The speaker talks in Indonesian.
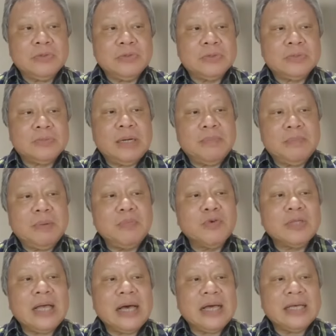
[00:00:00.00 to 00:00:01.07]
eh,
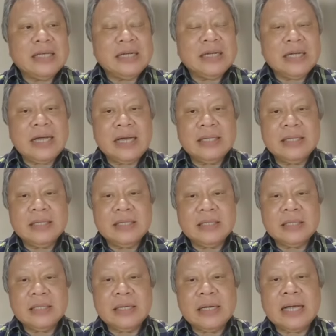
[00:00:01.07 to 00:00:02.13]
memutakhirkan
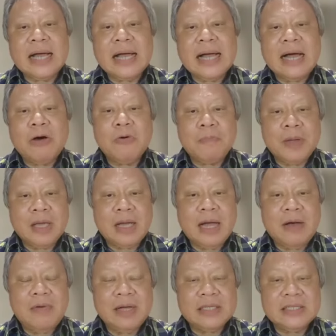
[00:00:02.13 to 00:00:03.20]
KKOP
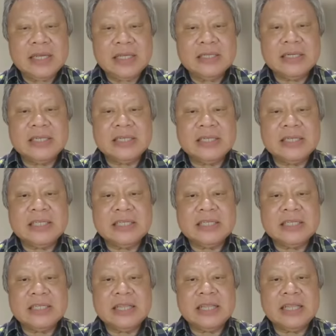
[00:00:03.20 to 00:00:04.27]
kawasan
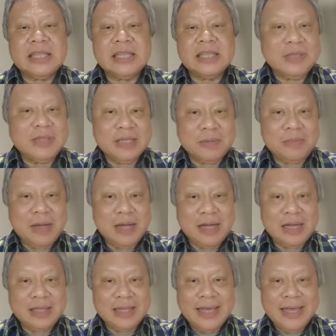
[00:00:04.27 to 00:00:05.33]
keselamatan operasi
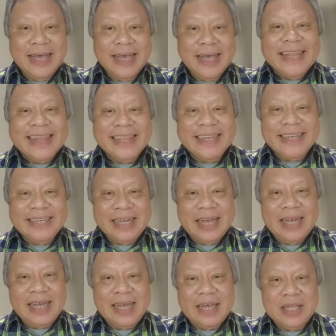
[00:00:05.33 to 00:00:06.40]
penerbangan
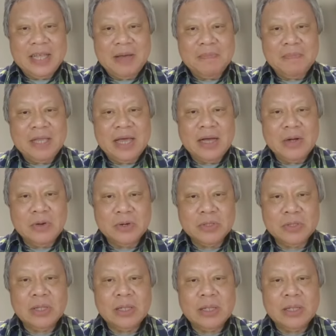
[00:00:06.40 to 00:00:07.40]
tidak hanya menyangkut